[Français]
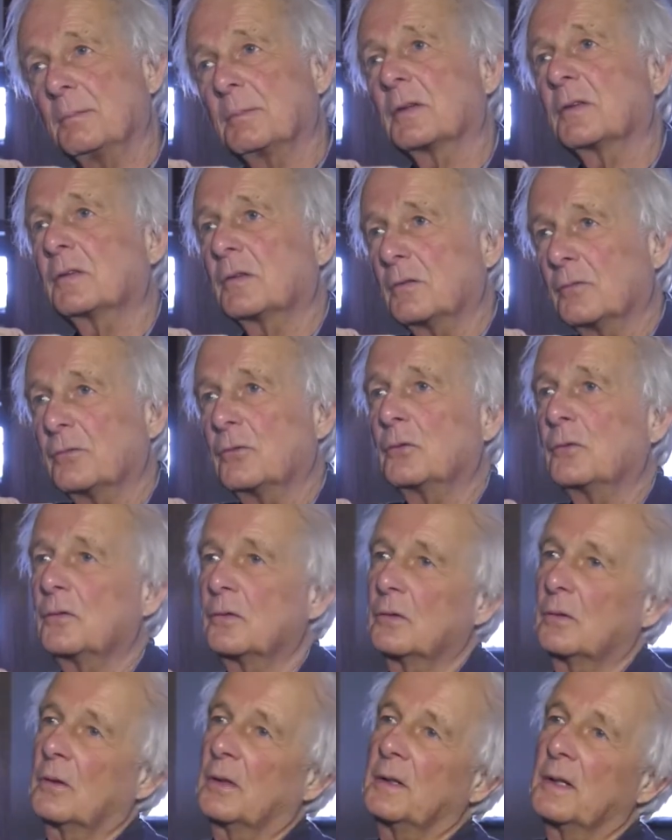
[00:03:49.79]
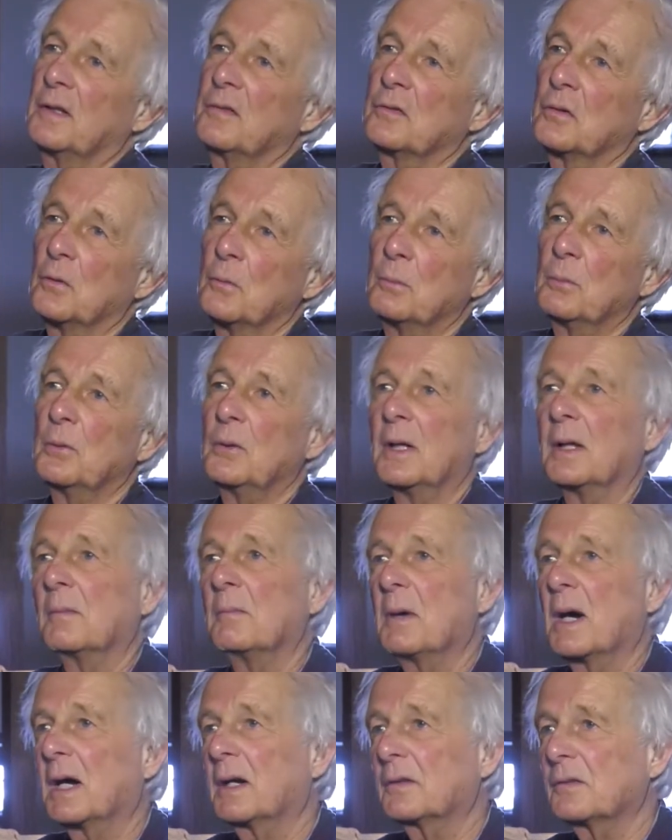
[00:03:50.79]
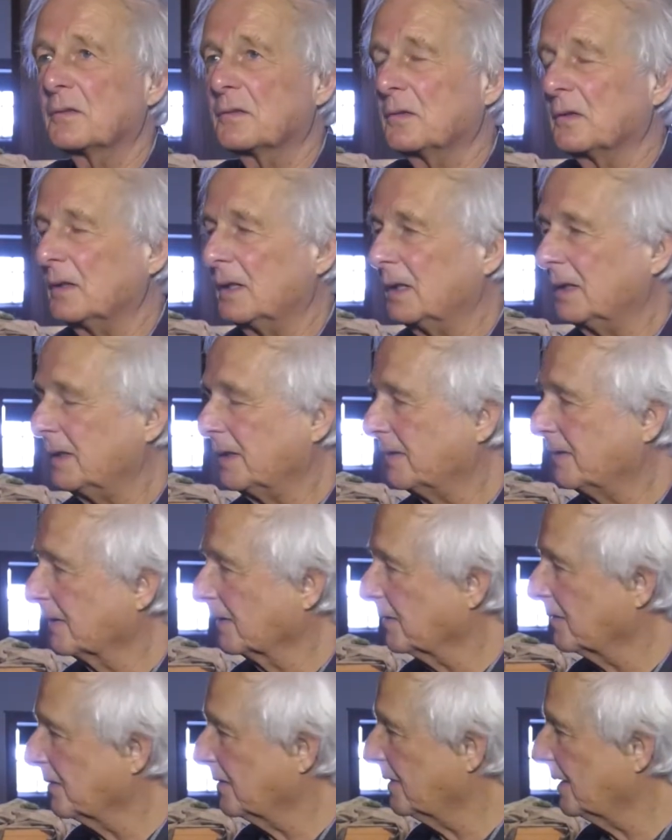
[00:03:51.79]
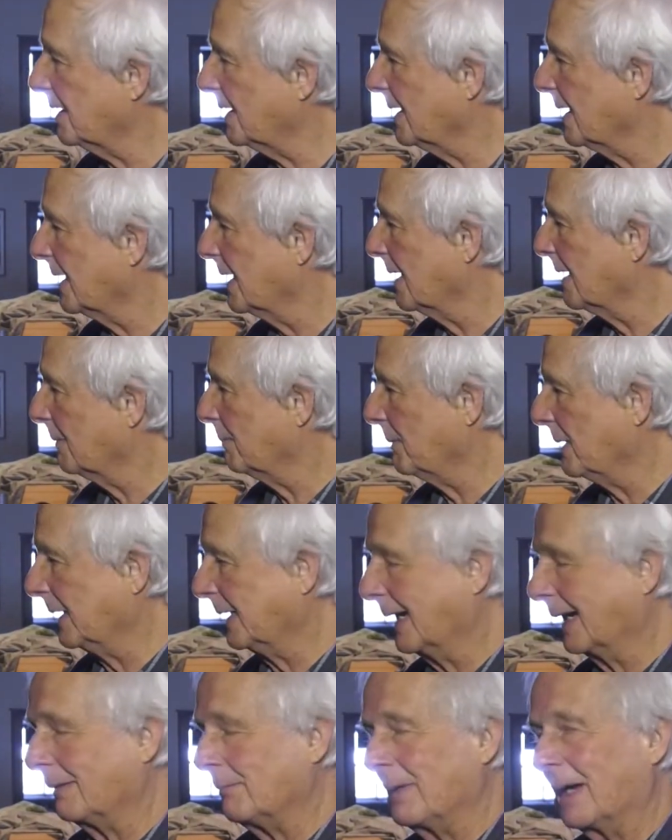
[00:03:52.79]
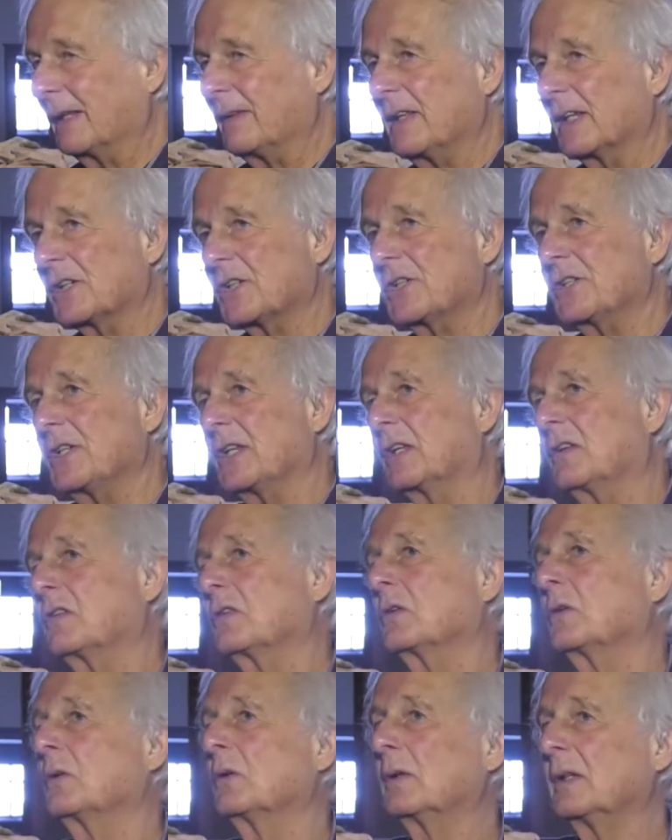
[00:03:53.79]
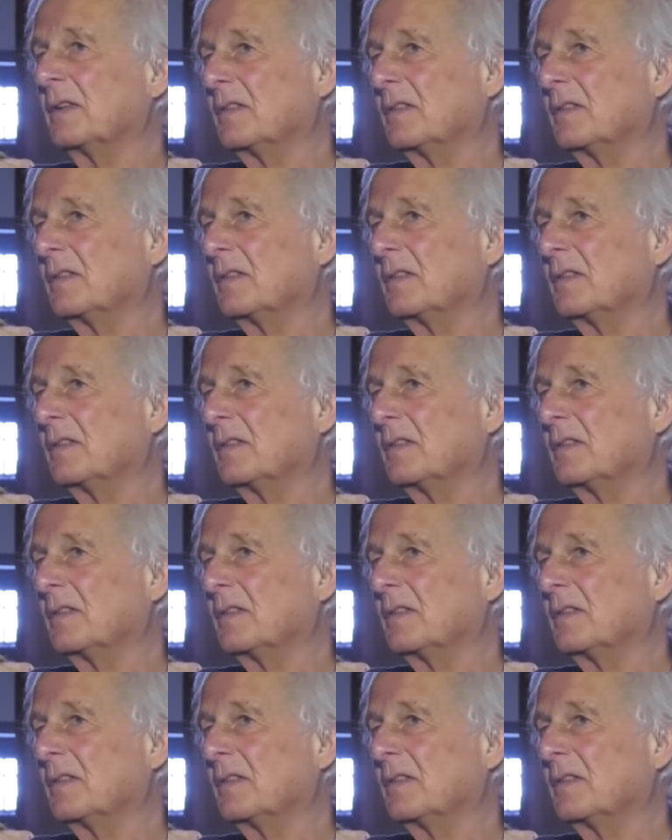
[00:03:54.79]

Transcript: parce qu'il faut que tu connaisses un peu la base de l'électricité, mais également d'architecture.